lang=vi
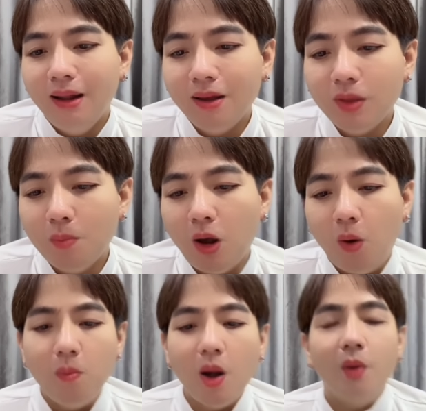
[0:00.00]
nói chung là
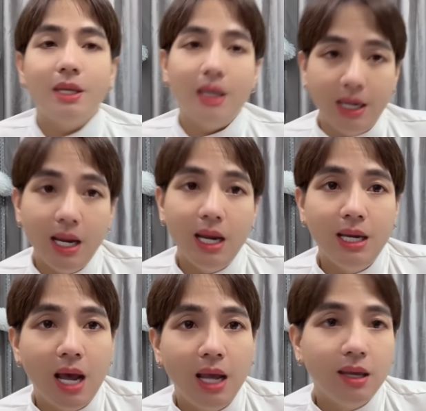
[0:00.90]
ủng hộ chị đi
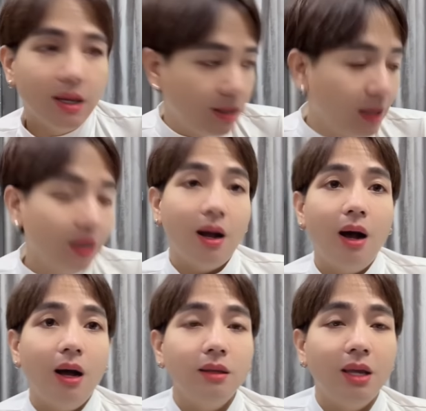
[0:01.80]
để cho chị
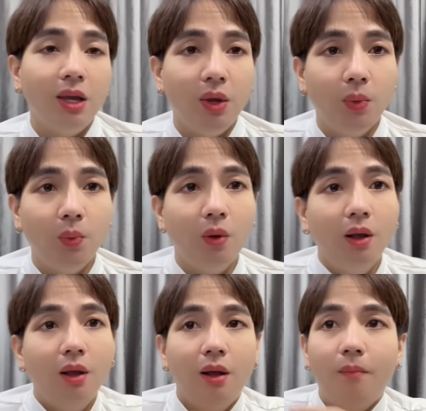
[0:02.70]
có nhiều
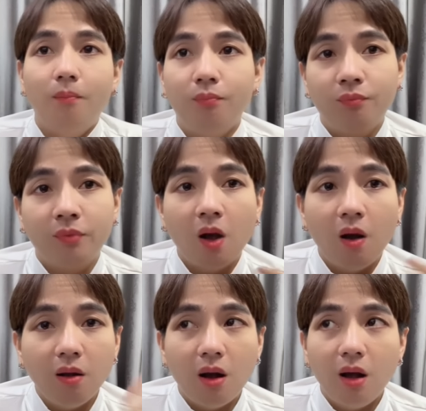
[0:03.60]
um,
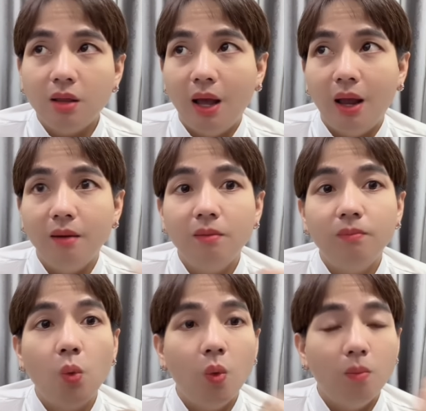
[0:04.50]
có có thể
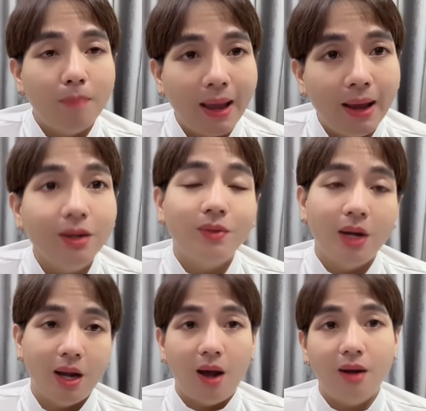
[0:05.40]
buôn bán đâu
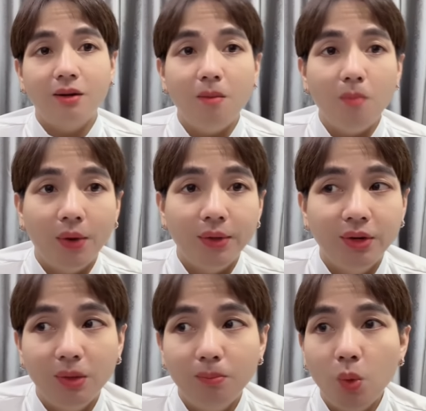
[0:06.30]
này nọ rồi đó mọi
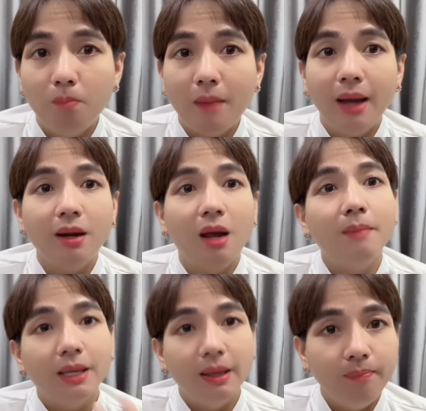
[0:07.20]
người buôn bán để
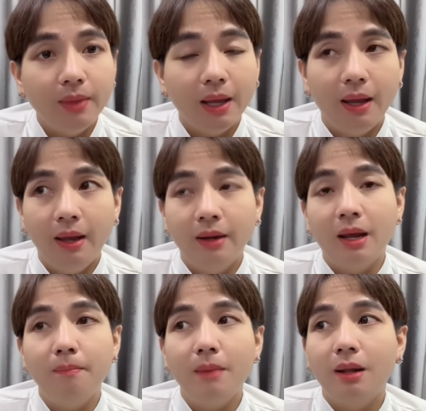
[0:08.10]
mà kiếm tiền
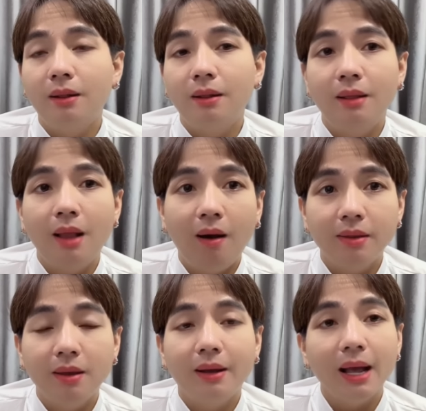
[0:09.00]
để mà lo
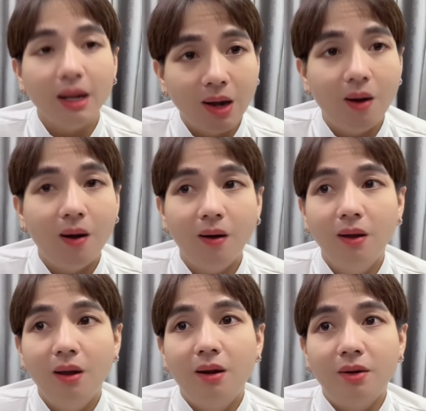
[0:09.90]
cho các con
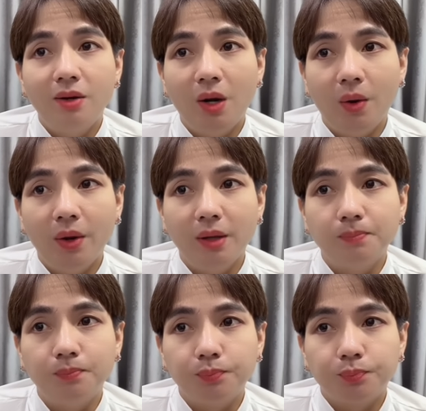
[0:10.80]
rồi
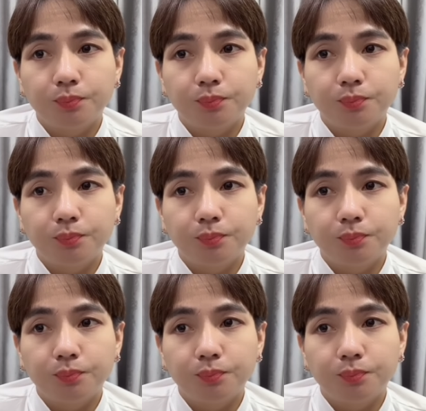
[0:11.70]
um,